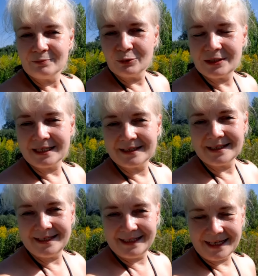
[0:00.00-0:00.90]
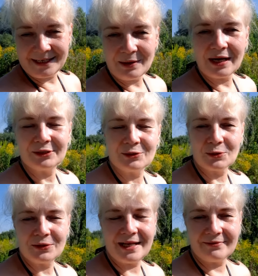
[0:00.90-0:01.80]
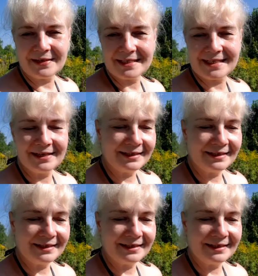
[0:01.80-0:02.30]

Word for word: Пусть этот день откроет для вас